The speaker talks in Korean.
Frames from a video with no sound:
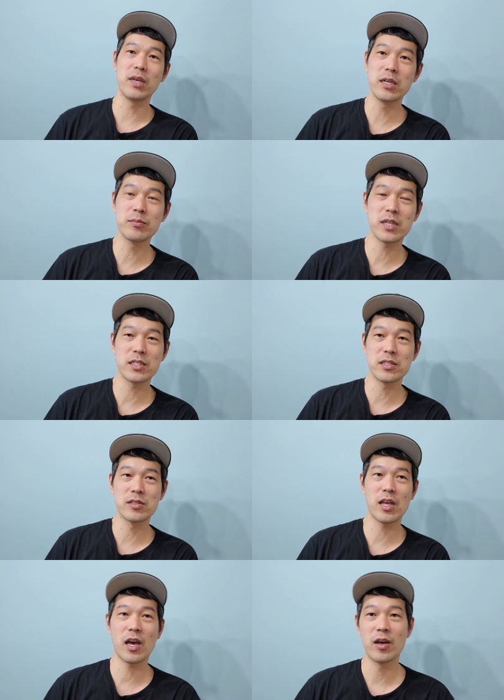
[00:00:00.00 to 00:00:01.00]
미금
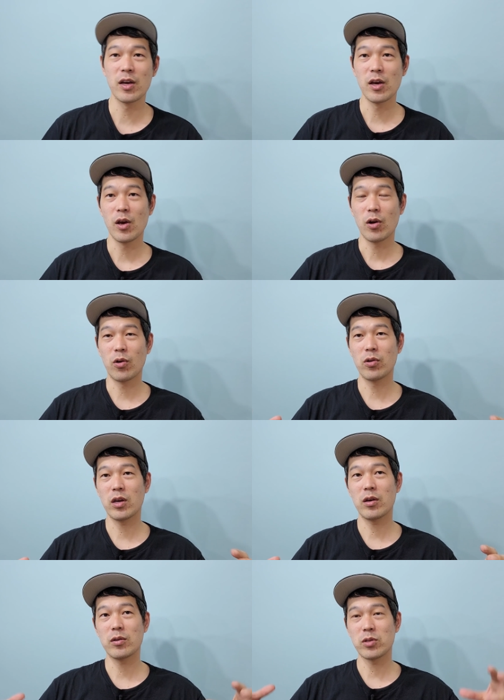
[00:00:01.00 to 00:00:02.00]
사시는데
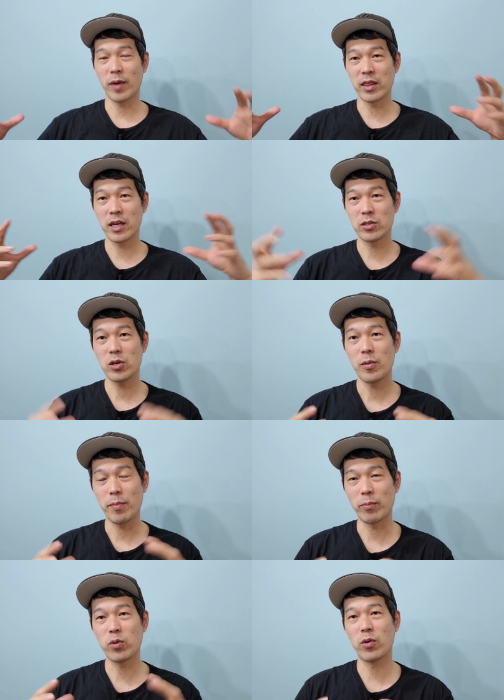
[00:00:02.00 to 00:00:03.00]
거기서 만나서
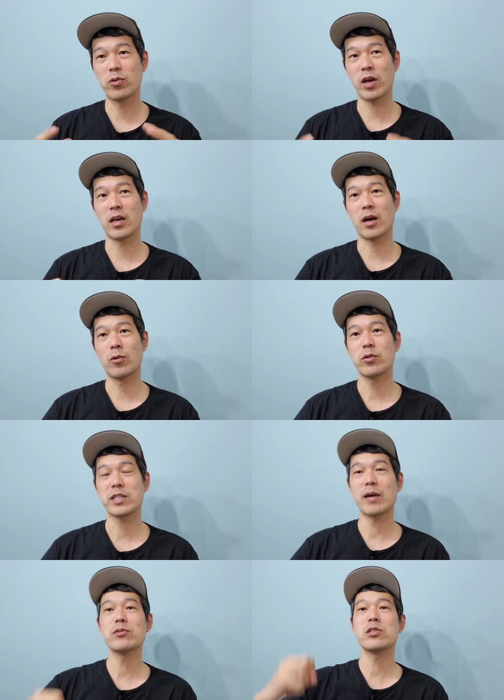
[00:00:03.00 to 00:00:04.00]
밥도 먹고 얘기하고
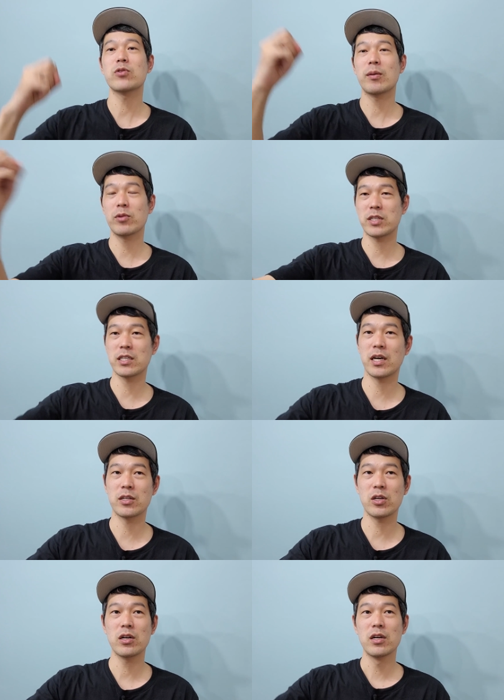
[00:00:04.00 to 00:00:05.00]
사무실도 한번
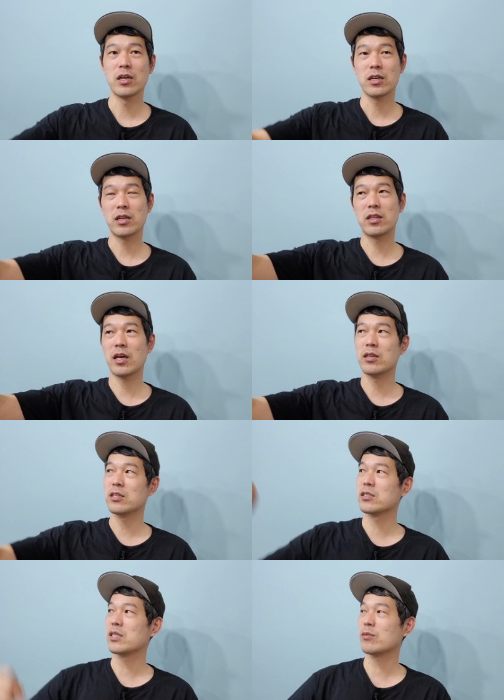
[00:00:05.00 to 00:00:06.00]
찾아가서
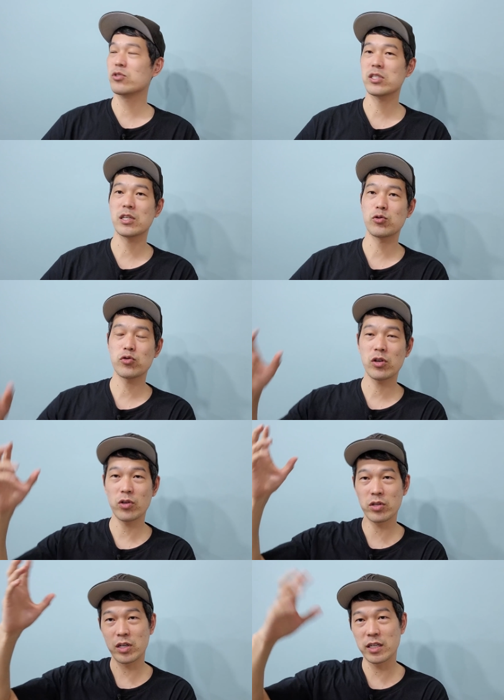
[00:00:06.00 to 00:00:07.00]
그때는 사무실이 수원
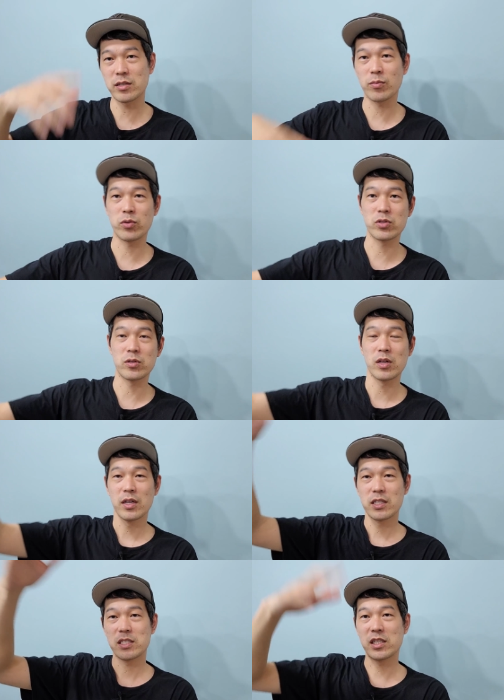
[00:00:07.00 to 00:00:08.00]
어디 이렇게 무슨
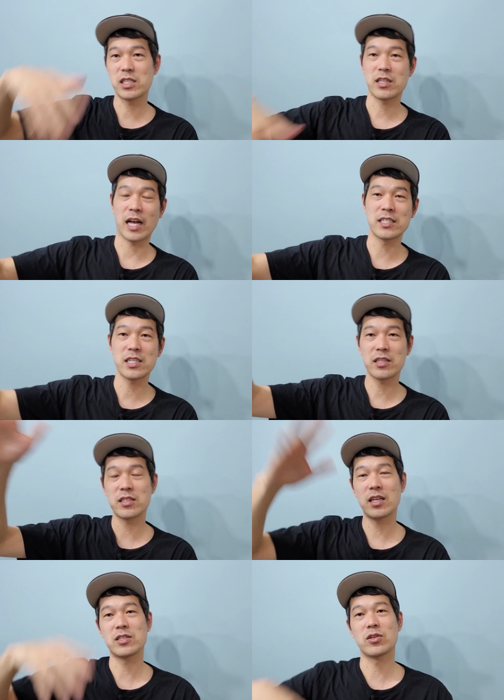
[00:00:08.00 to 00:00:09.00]
지식 단지
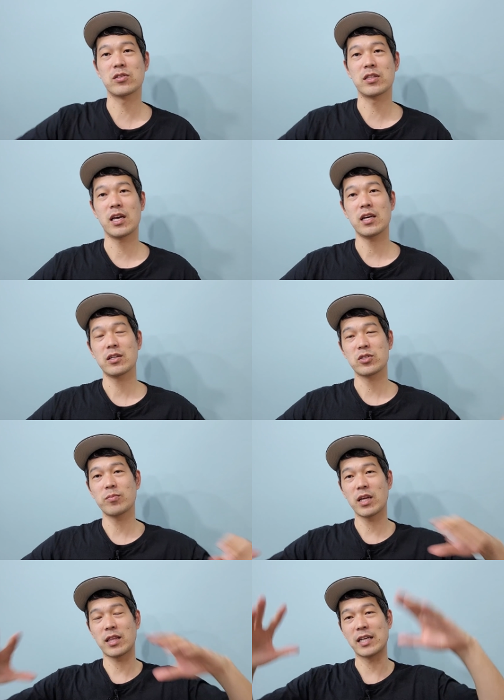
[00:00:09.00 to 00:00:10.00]
같은 데 있었는데
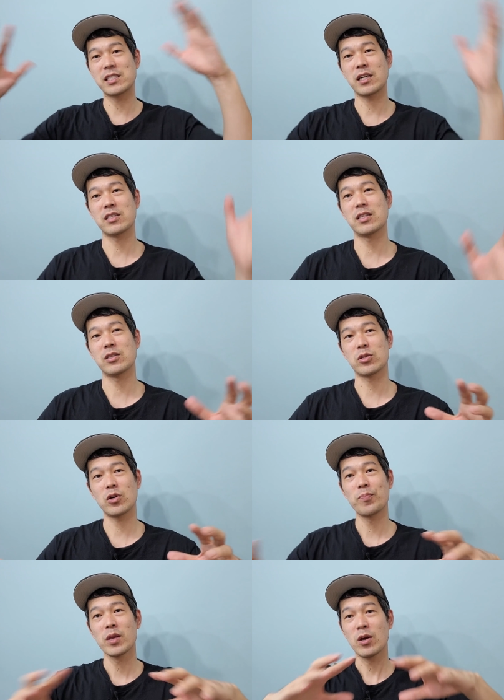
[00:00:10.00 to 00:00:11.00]
첨단 단지 같은 데
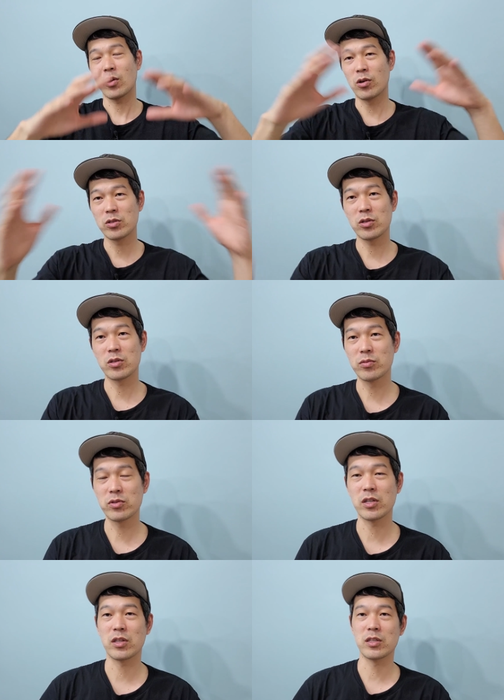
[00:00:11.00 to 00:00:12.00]
있어서 거기서
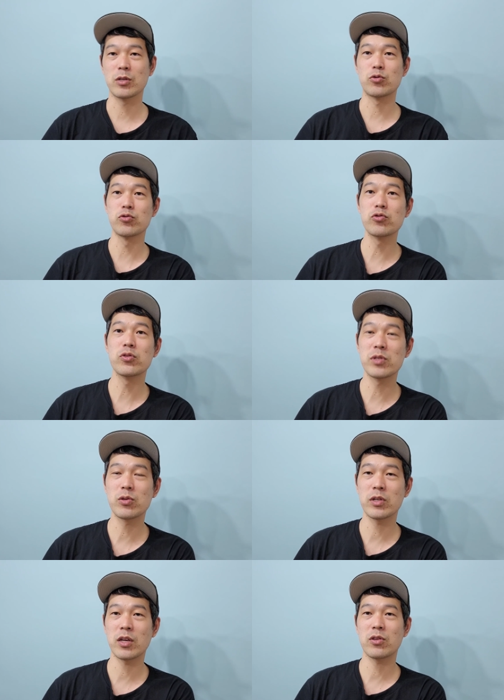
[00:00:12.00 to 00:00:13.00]
그분이 그때 이제 중국
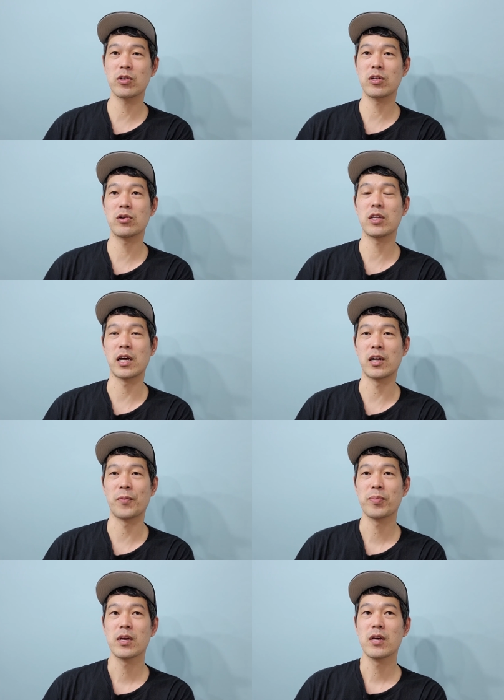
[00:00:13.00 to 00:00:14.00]
음식도 샀던 기억이 나네요.